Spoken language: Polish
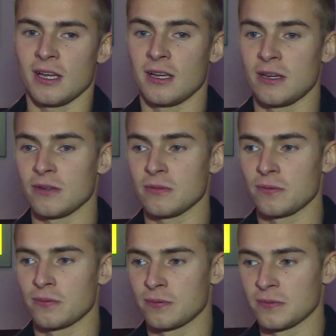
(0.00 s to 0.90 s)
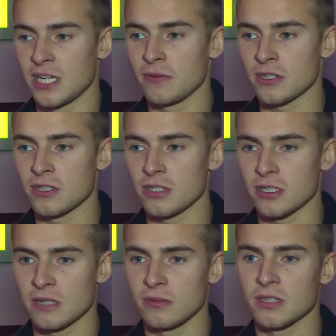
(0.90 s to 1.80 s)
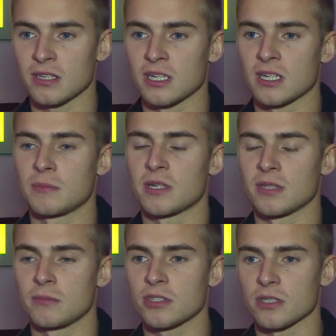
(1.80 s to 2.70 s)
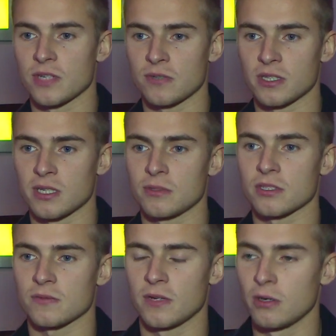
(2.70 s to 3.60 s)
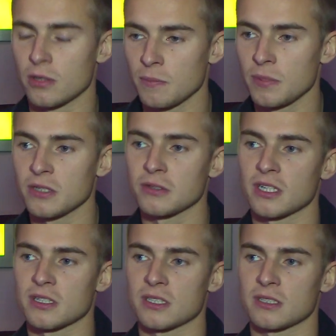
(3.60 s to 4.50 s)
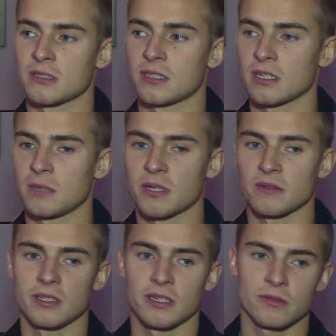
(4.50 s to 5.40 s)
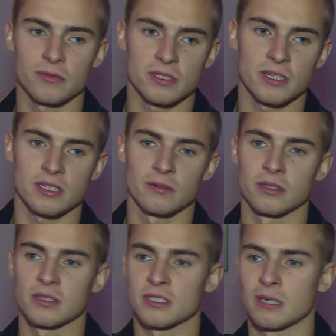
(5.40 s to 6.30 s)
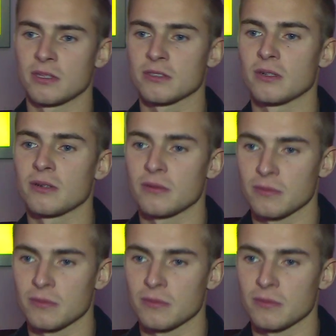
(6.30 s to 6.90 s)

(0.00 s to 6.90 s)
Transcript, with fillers: E, w najważniejszych zawodach tak naprawdę, Mistrzostwa Świata, Mistrzostwa Europy, no tak, tak naprawdę wszystkie zawody te same, co